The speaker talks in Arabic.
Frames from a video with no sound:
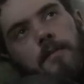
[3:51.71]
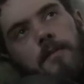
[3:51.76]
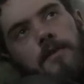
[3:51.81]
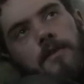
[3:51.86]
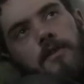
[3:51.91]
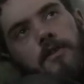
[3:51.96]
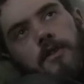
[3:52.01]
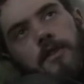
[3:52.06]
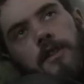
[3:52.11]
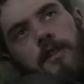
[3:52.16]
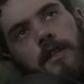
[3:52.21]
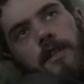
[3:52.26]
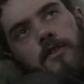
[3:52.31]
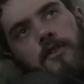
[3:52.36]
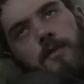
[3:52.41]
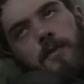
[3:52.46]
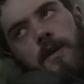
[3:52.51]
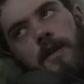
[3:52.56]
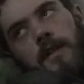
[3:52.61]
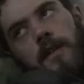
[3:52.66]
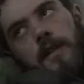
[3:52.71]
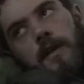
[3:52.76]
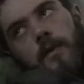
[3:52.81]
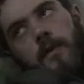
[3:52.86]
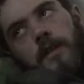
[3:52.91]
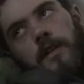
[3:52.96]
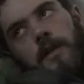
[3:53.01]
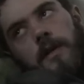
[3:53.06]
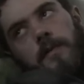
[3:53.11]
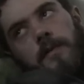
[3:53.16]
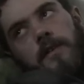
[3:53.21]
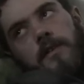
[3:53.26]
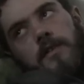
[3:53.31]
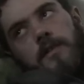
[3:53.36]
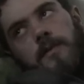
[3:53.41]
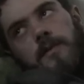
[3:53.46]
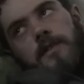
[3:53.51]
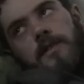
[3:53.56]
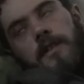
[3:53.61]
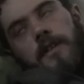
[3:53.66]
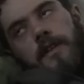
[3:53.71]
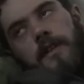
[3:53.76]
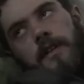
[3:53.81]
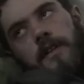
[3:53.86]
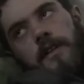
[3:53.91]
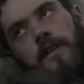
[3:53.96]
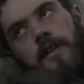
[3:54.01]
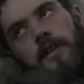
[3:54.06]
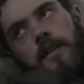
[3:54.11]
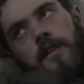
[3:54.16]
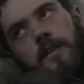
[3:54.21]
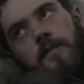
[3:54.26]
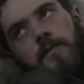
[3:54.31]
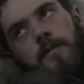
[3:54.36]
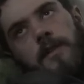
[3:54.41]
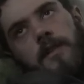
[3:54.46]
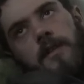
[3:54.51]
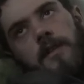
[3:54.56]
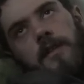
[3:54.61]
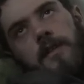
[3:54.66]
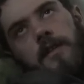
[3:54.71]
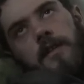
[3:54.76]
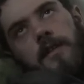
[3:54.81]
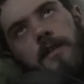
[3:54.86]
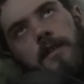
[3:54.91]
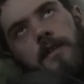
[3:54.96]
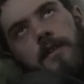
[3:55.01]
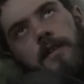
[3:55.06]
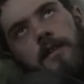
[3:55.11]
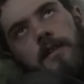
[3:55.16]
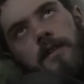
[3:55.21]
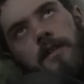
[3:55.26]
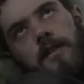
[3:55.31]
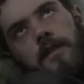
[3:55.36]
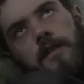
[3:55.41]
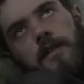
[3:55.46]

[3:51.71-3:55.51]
منتشرين على الجبهات القوية مثل جبهة نقيرين مثل آه،